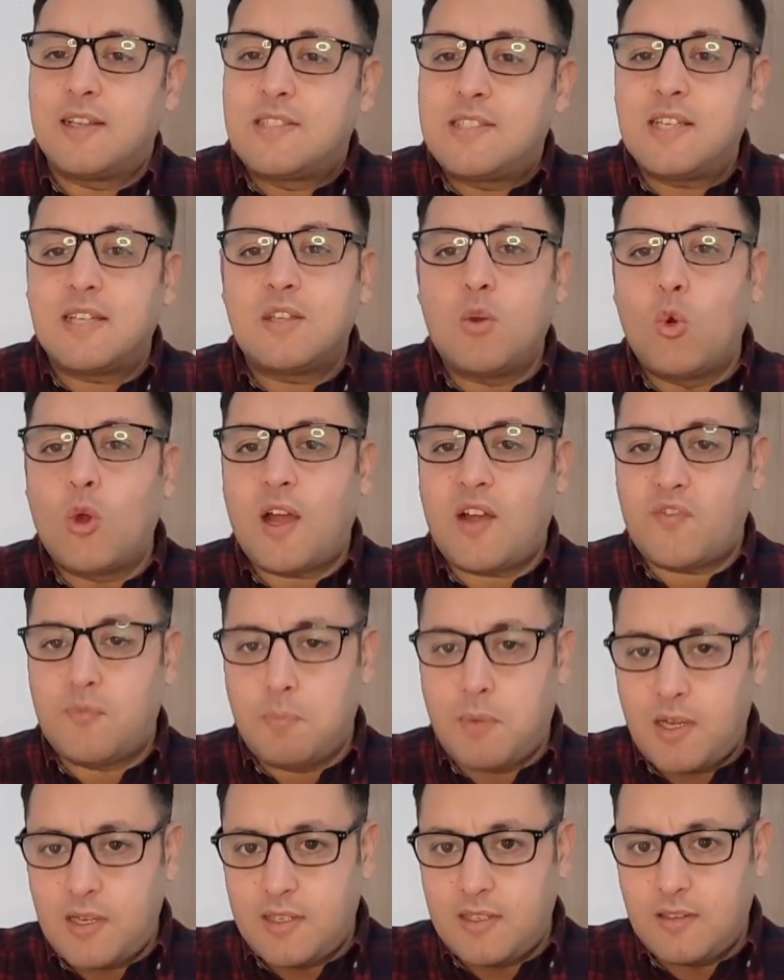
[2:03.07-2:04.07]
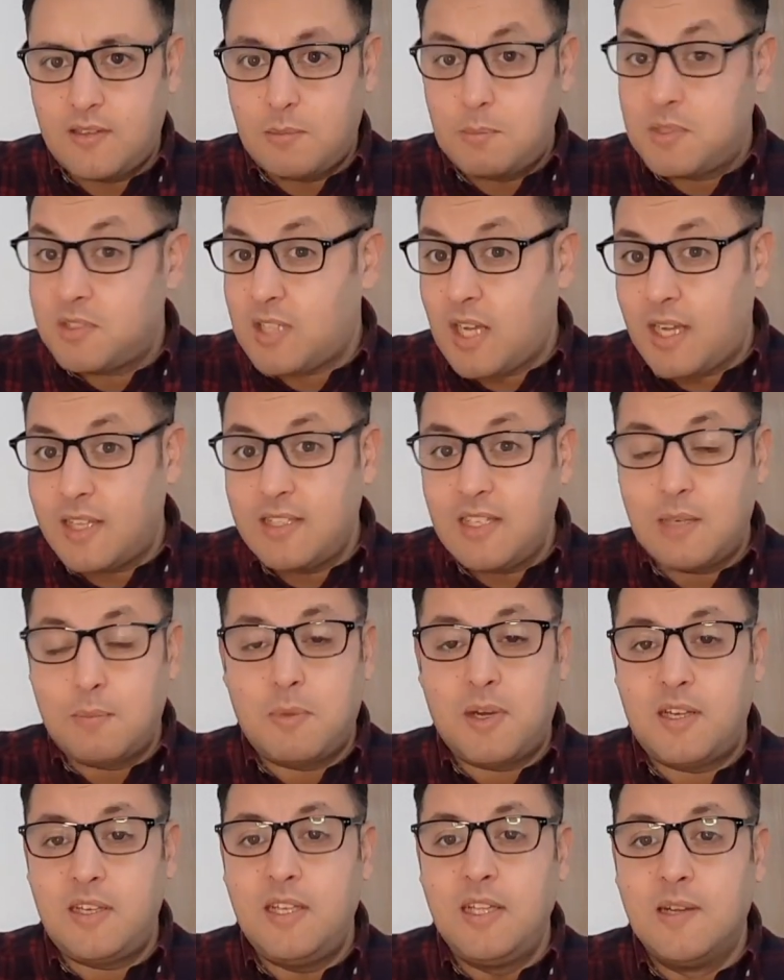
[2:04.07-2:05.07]
هادشي هذا وقع في مالي المنطقه ديال
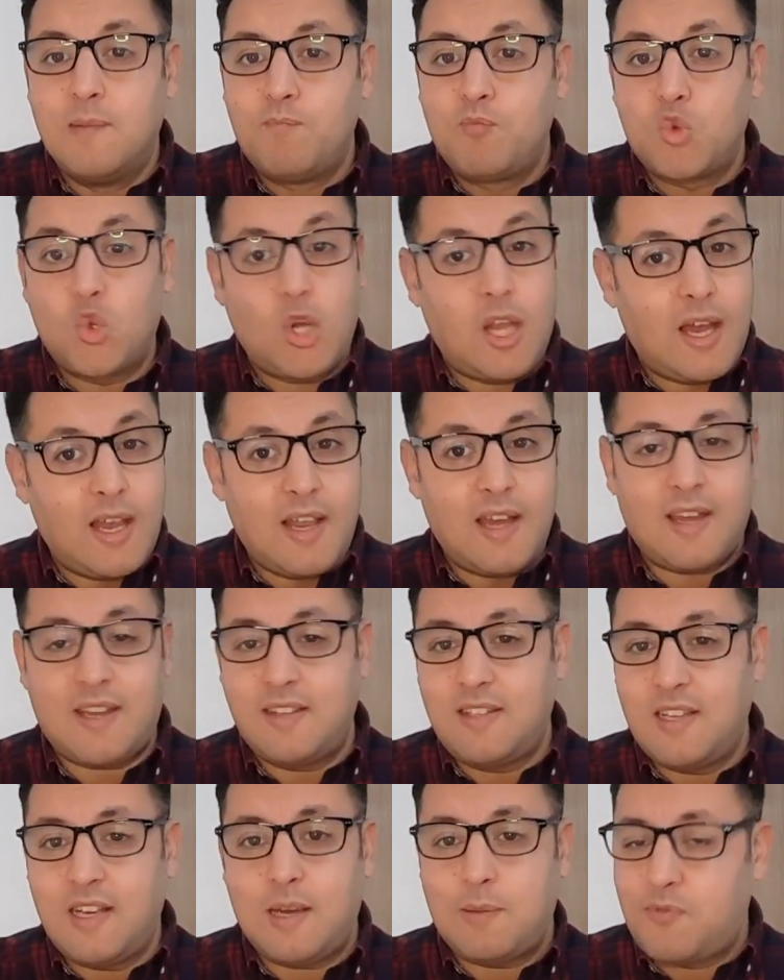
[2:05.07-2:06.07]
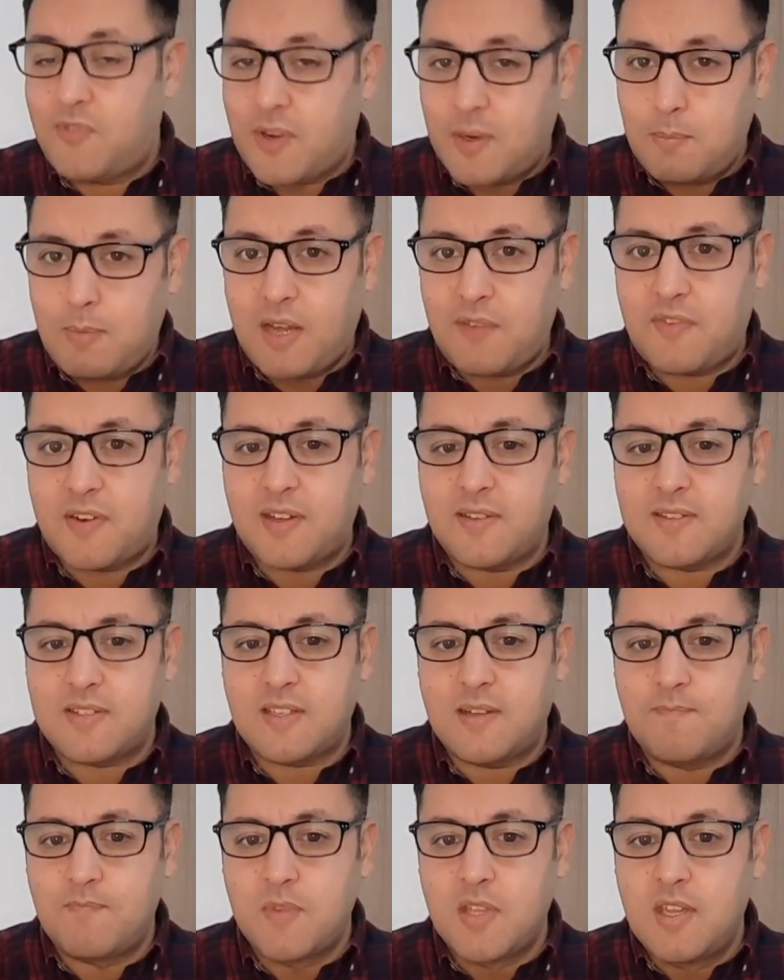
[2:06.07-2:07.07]
مالي والعلاقه ديالها مع فرنسا